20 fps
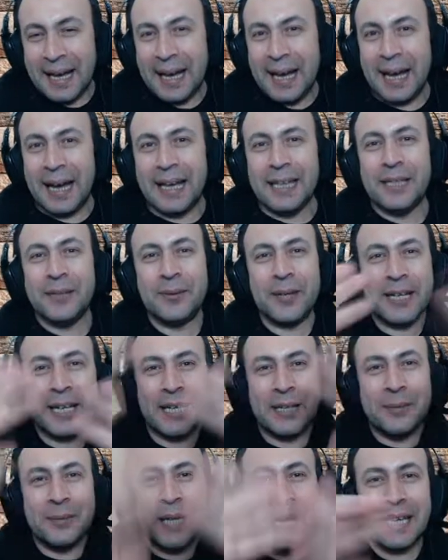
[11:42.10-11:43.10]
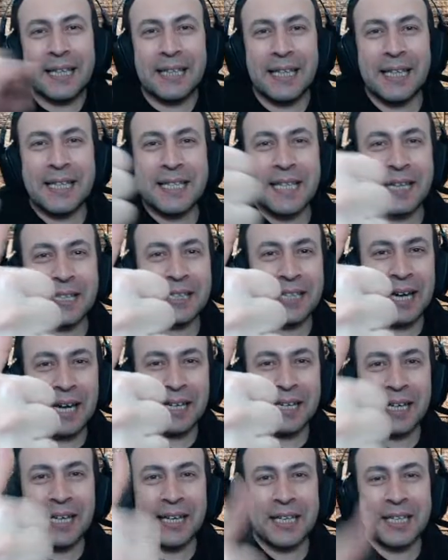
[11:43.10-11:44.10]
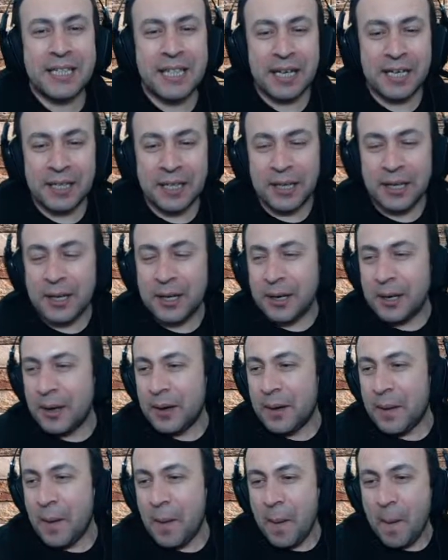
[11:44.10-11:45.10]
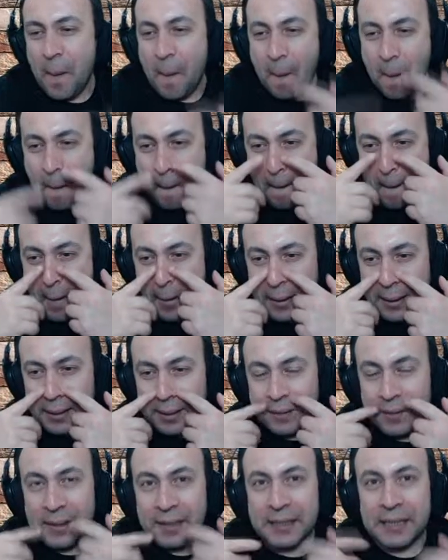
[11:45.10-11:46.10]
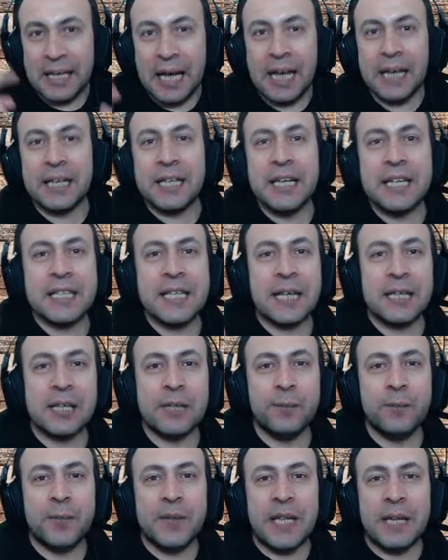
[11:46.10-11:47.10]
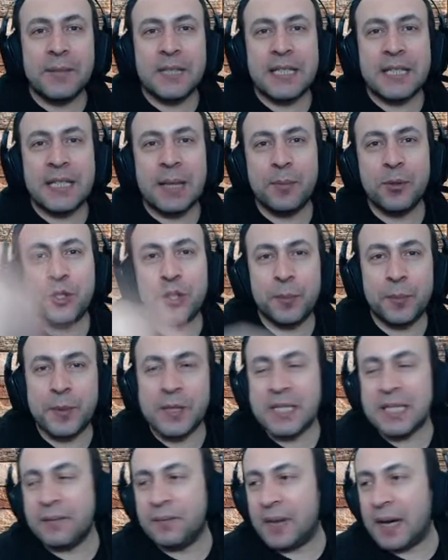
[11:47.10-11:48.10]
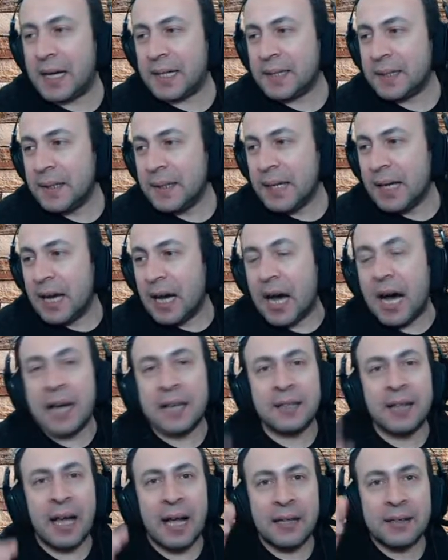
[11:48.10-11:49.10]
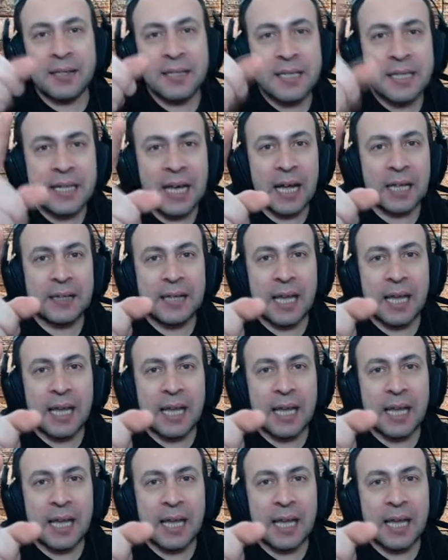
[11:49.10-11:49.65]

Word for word: Haydi bakalım Abi like'larınızı atın arkadaşlar. herkes ağlasın. Evet like'ınızı atın. Bir de size bir sürprizim var. Artı altı silah